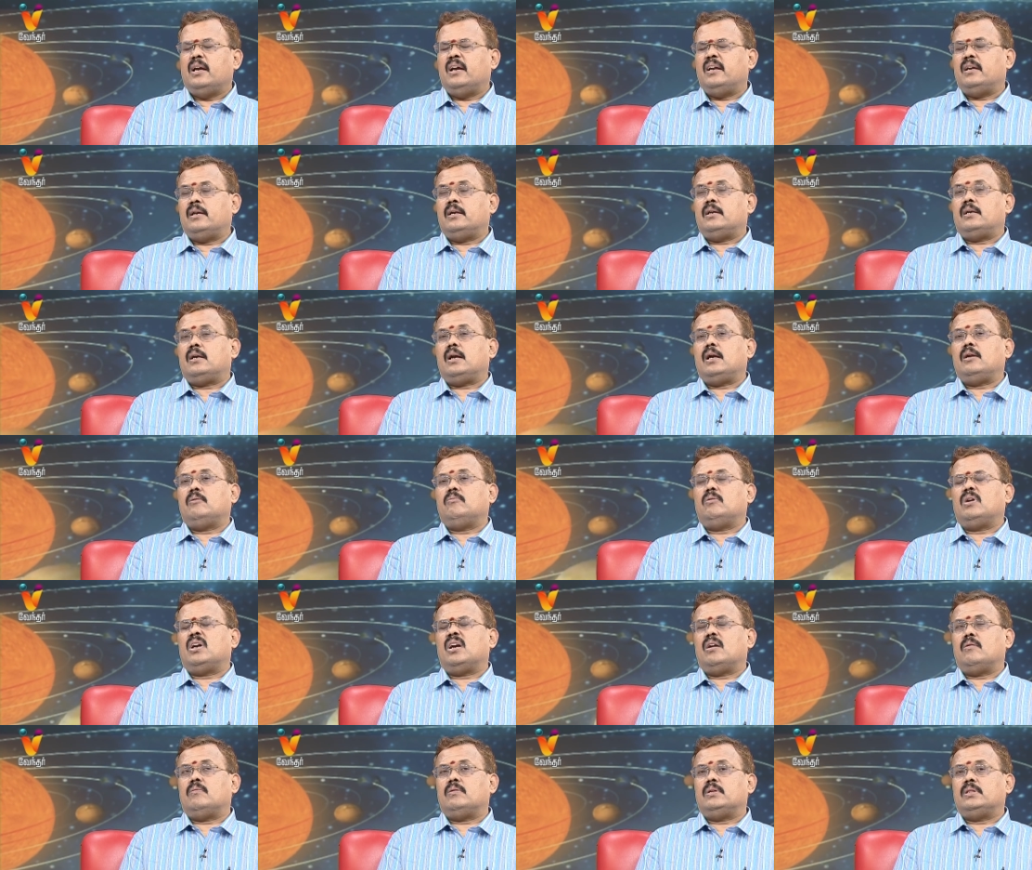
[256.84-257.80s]
ஏனென்றால்
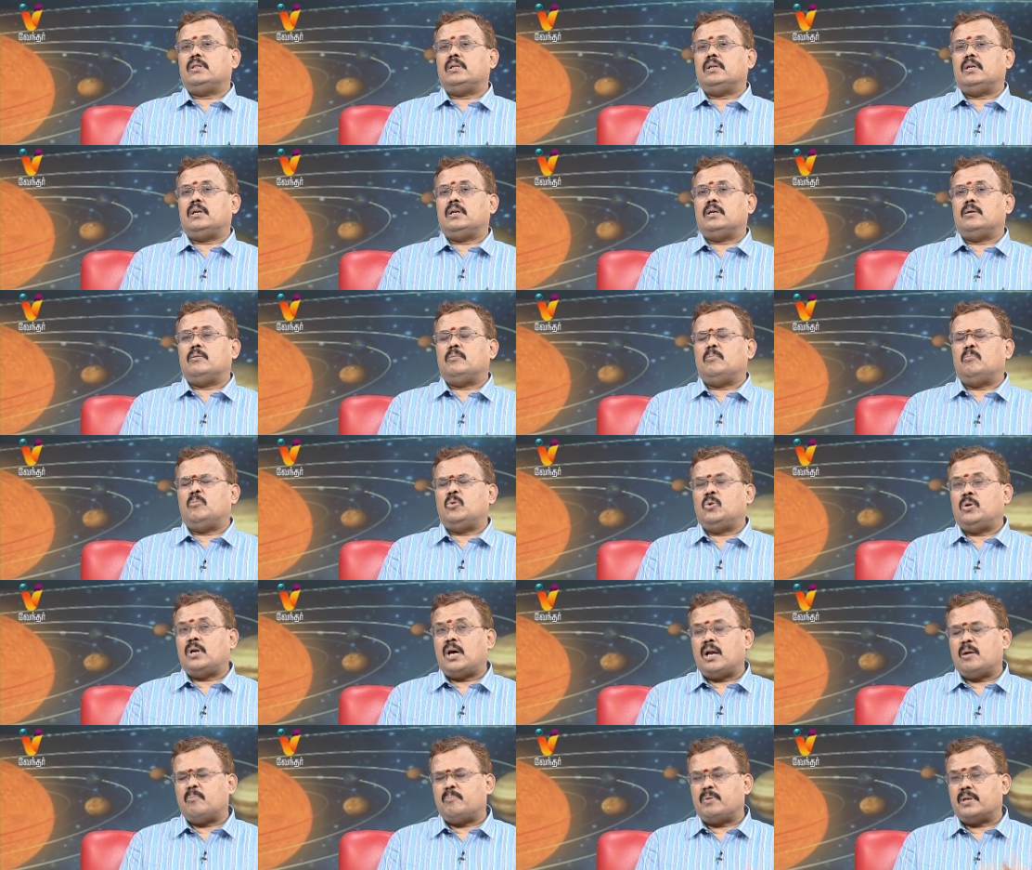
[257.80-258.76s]
இவர்கள் வந்து
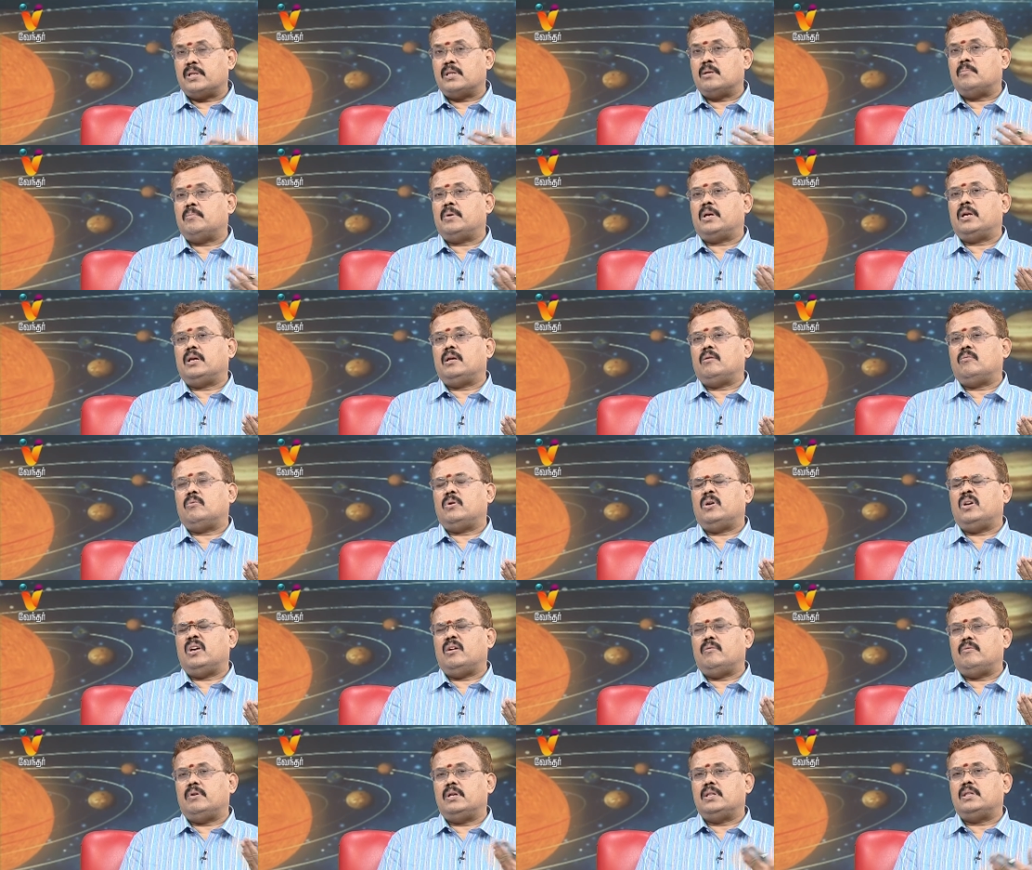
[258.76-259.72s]
முன்னாள்
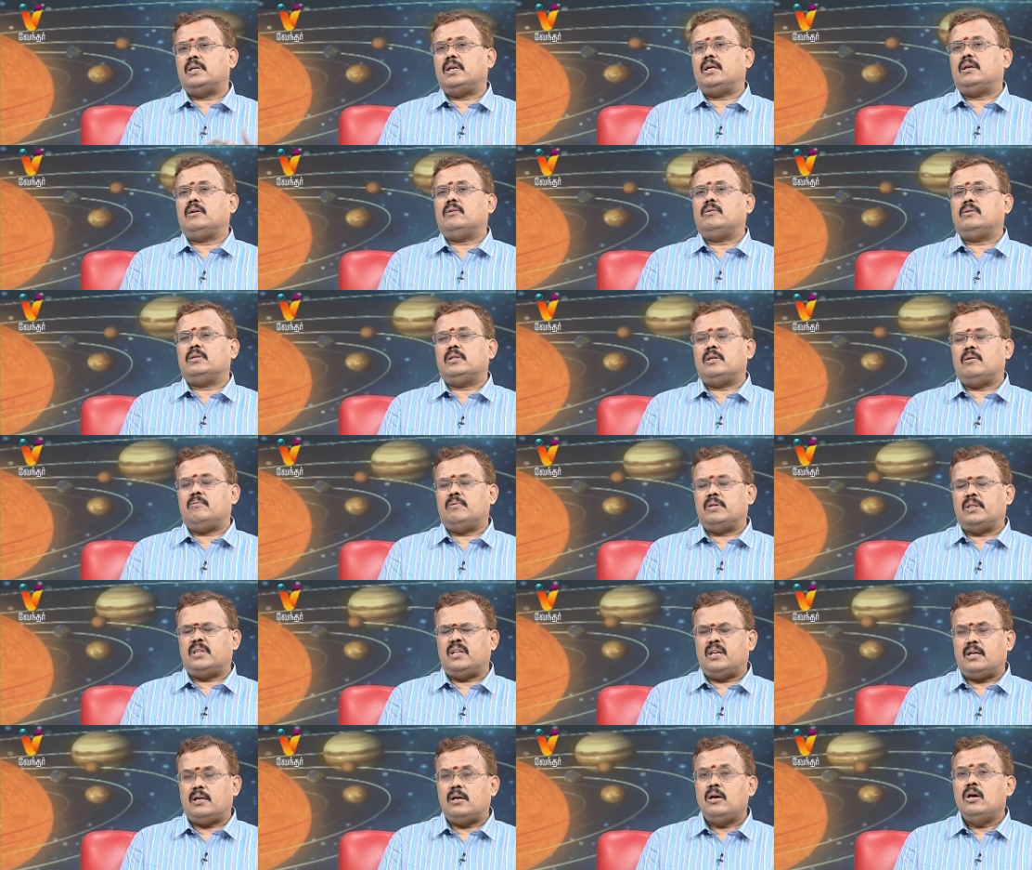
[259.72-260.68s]
பிரதமரையுடைய விடுதலை இதில்
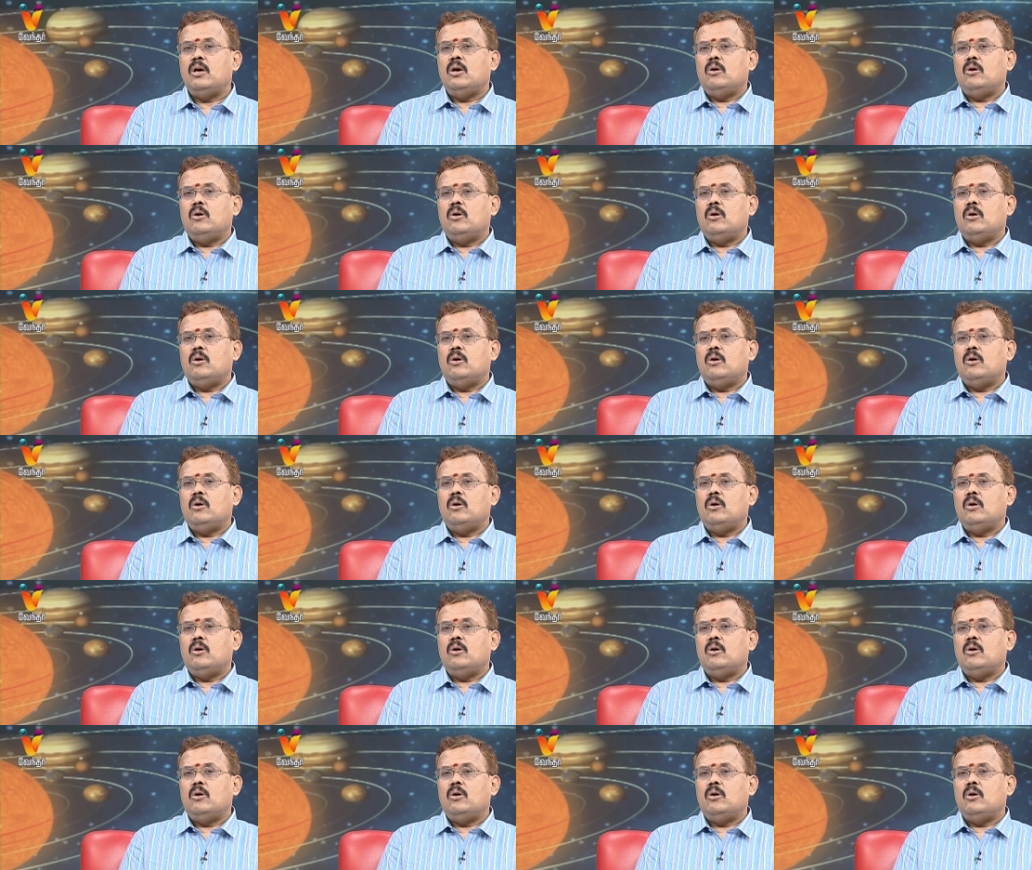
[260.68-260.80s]
வந்து